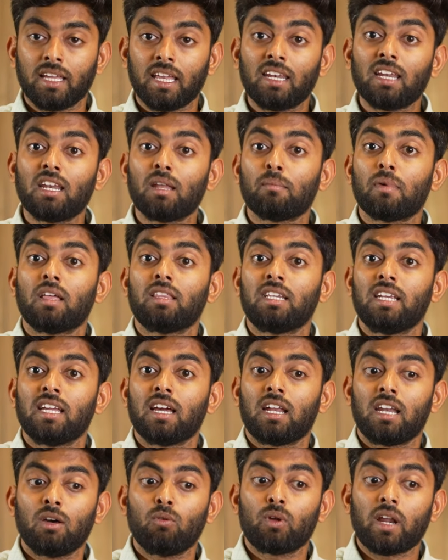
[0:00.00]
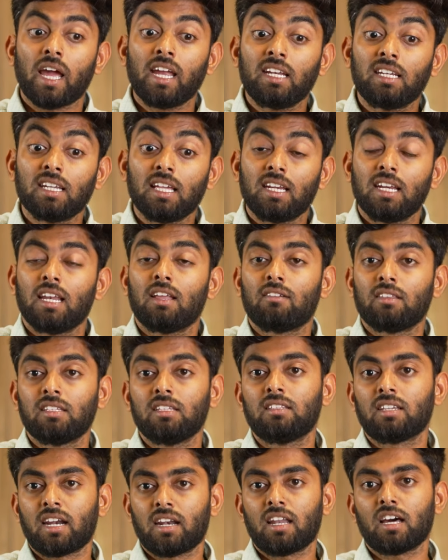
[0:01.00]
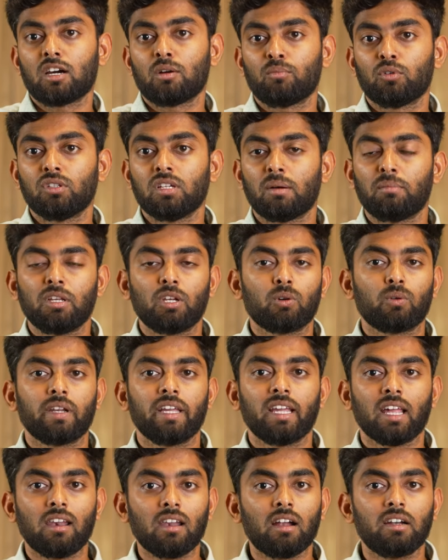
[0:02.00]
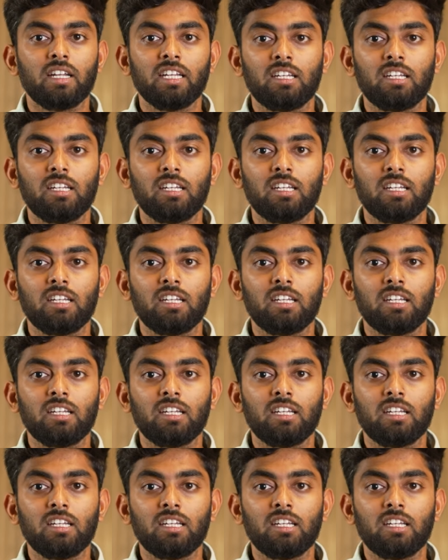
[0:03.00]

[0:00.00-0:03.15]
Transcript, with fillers: என்னென்ன மாதிரியான ஒரு ஐட்னரியில் வந்து இது ரன் ஆக போகுது அப்படின்னு இருக்கக்கூடிய எல்லா